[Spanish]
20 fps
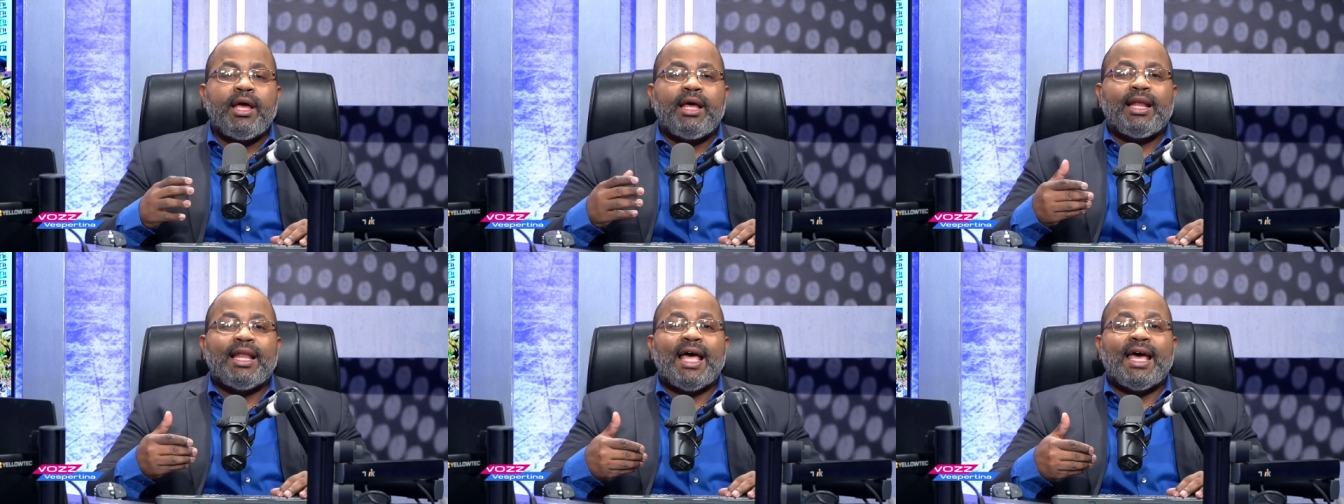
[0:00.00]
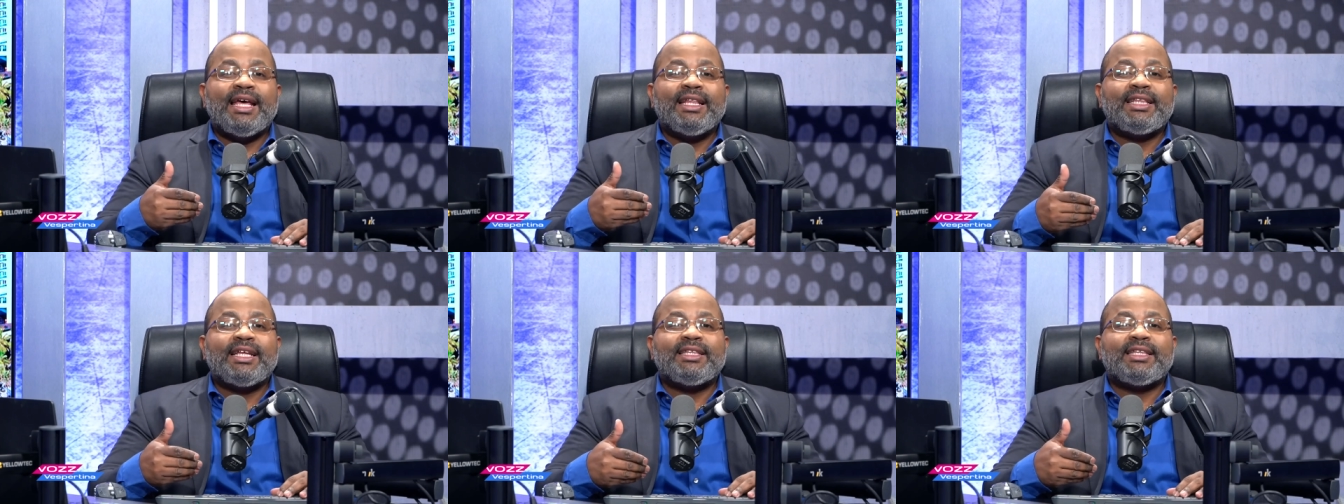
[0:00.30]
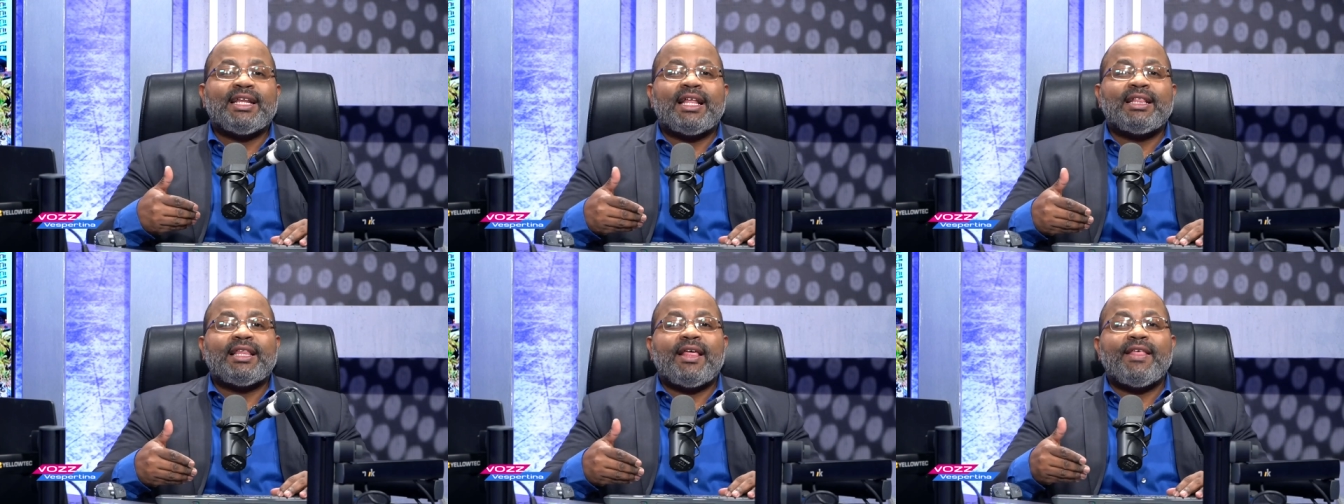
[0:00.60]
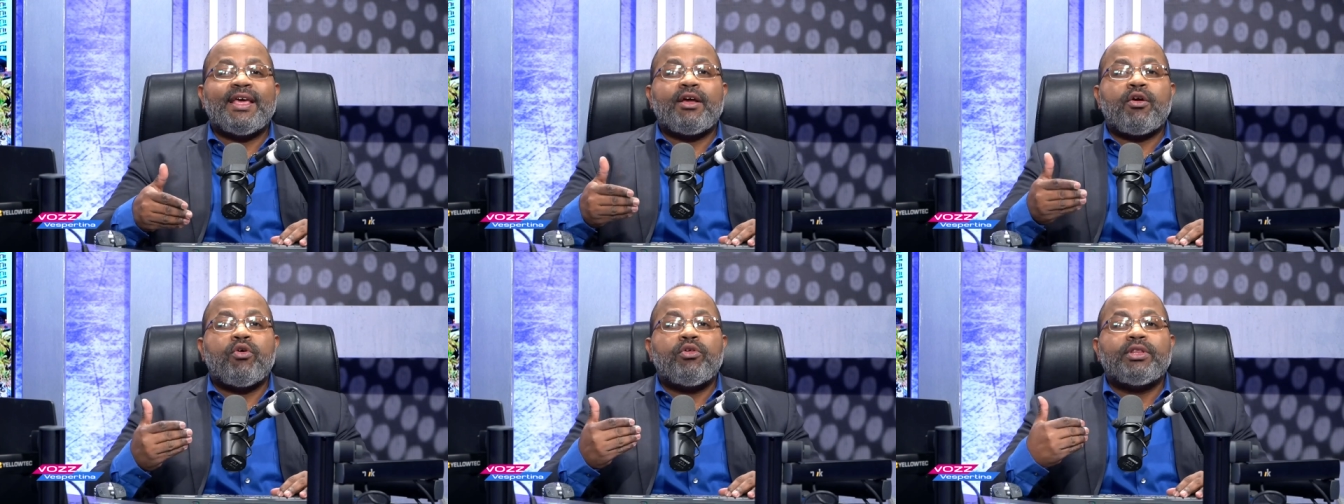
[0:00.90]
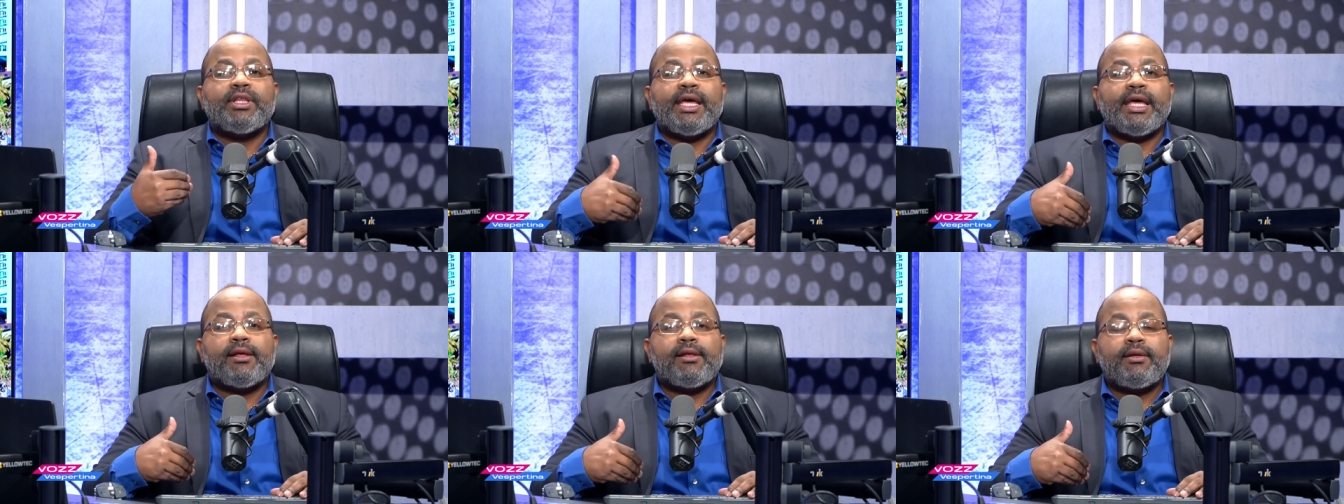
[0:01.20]
la gente trata de
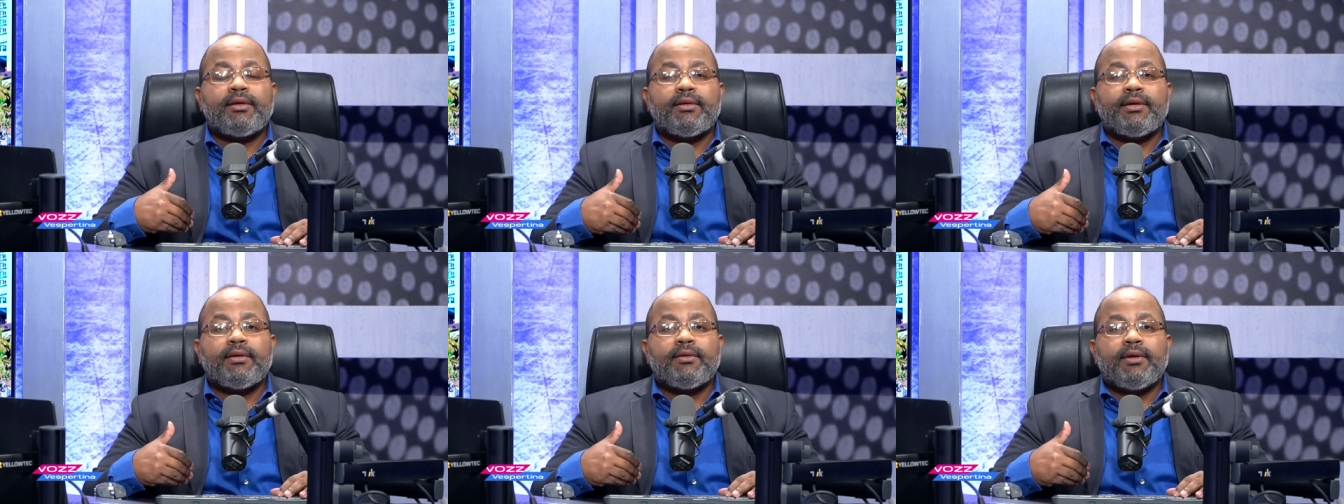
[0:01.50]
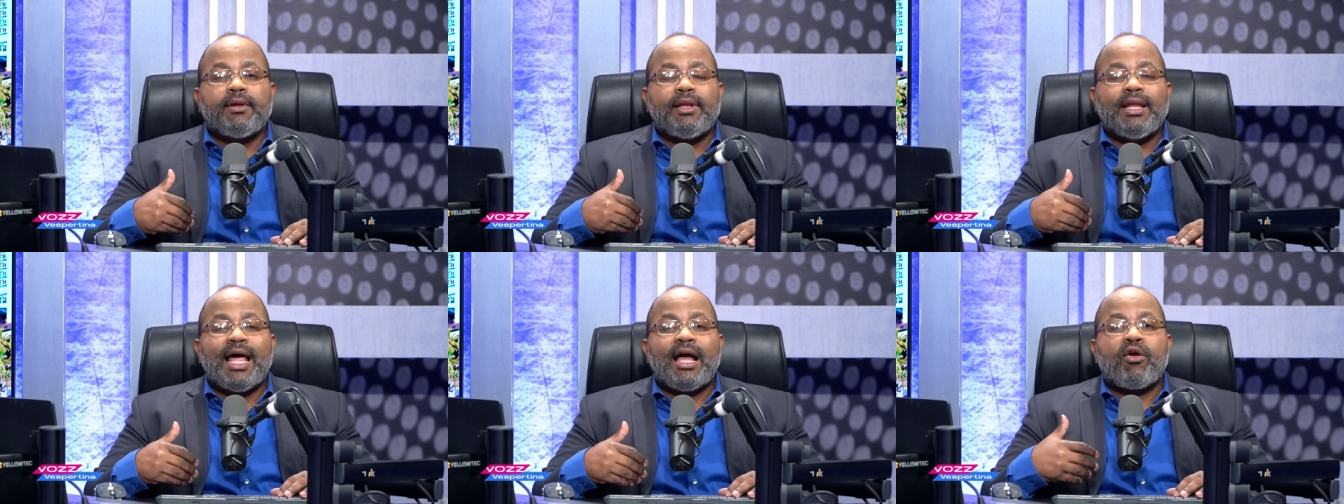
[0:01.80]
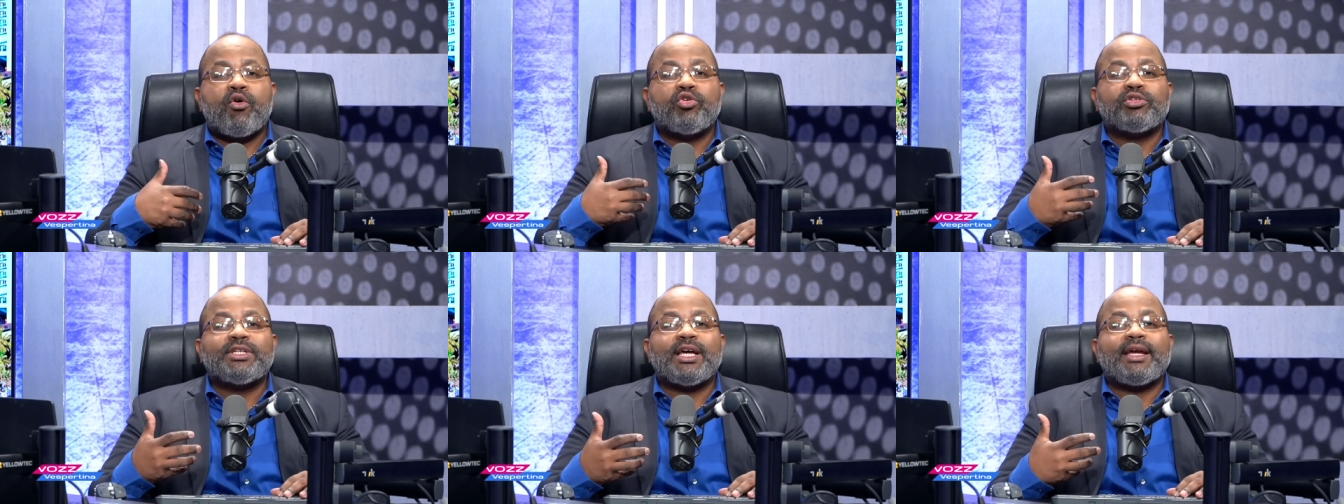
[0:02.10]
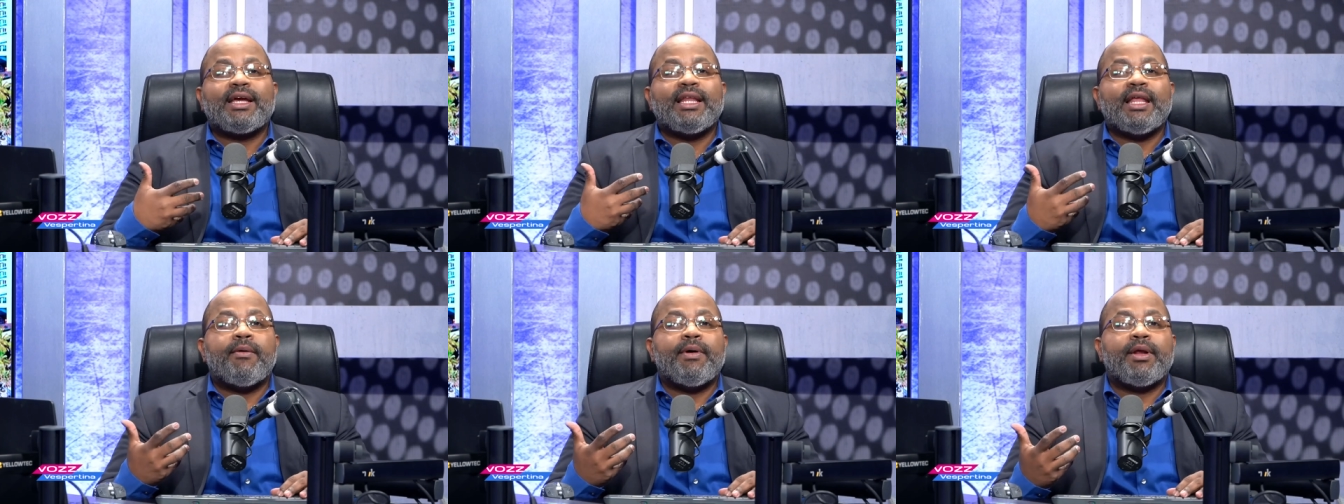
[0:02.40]
esconder las cosas que le